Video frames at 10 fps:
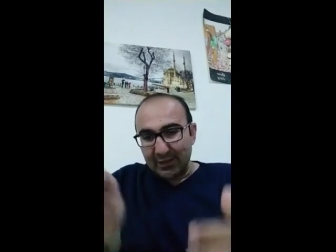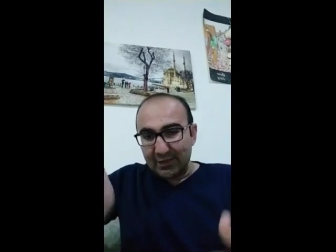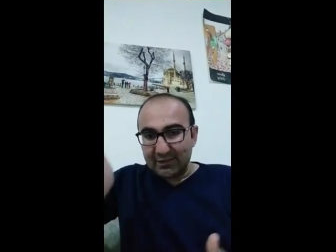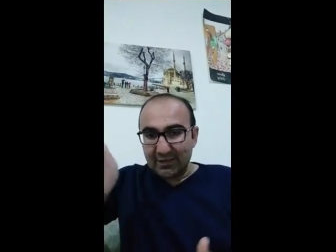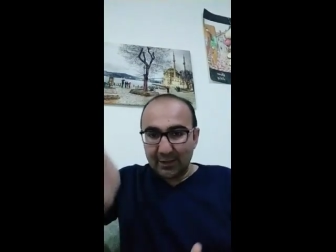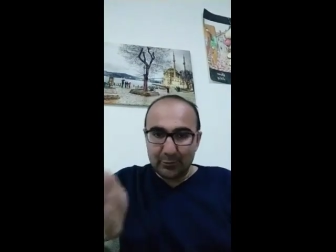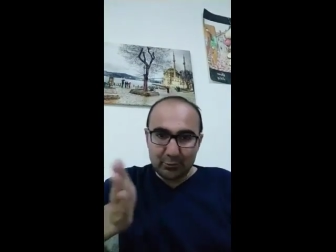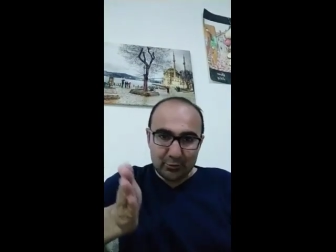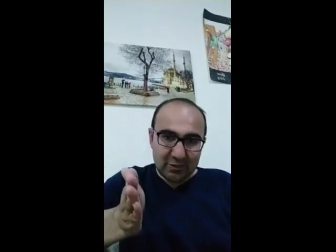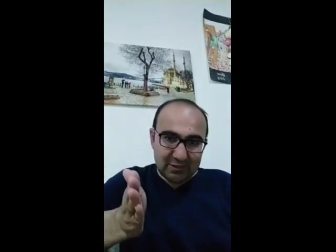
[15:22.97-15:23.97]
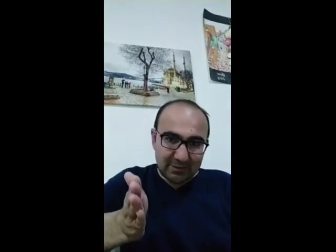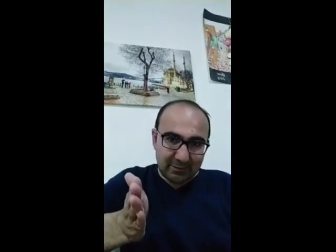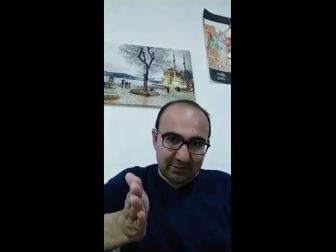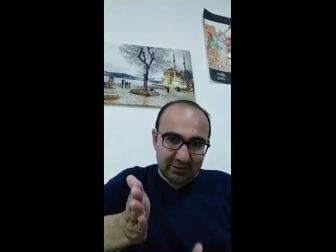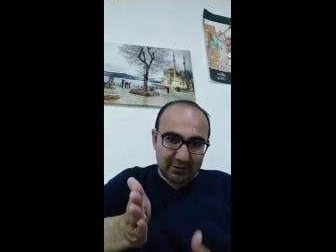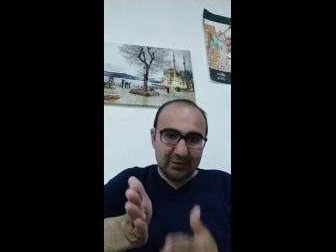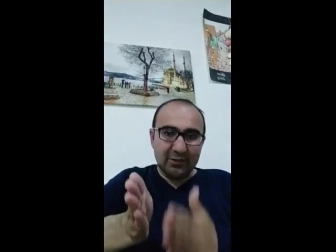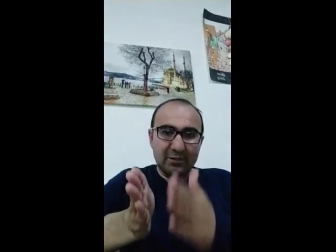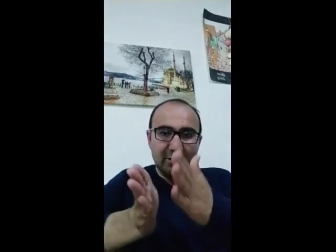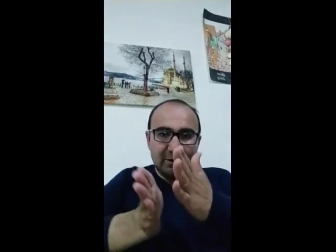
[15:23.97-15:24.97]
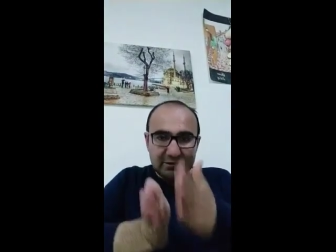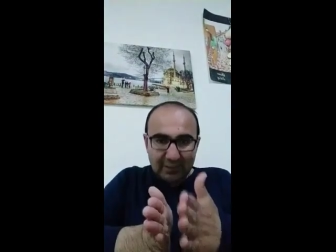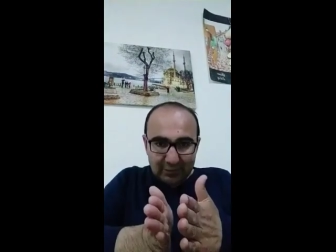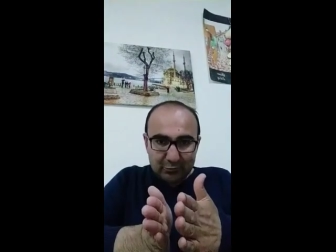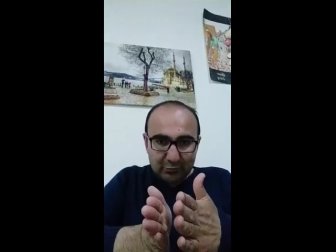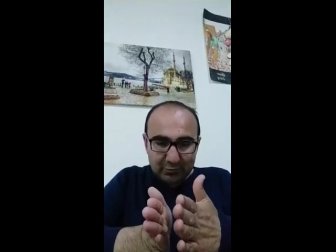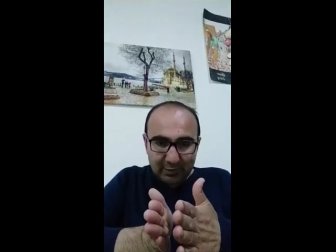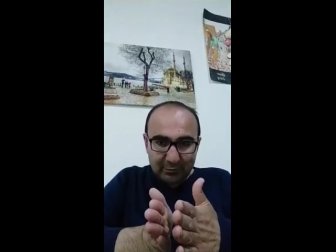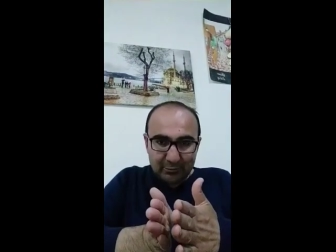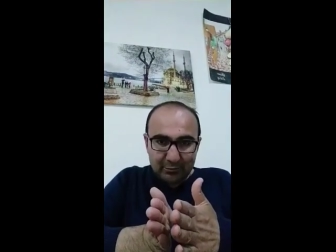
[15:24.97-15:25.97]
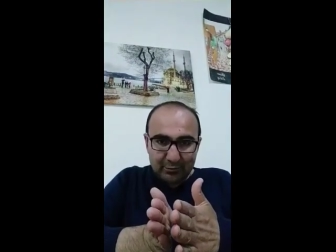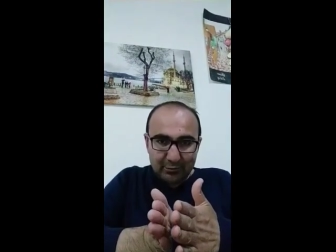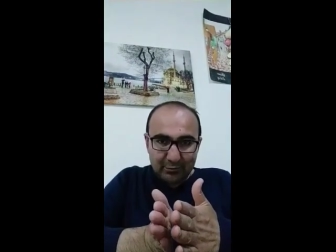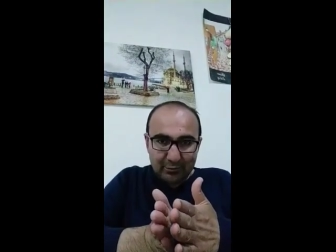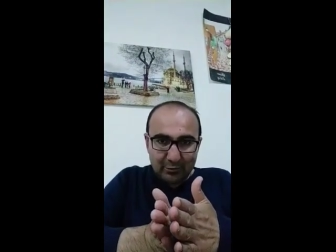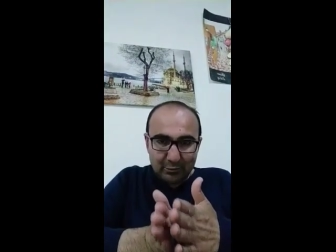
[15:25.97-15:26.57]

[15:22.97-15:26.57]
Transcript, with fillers: İslamiyet öncesinde başladı. Selçuklar bunu e,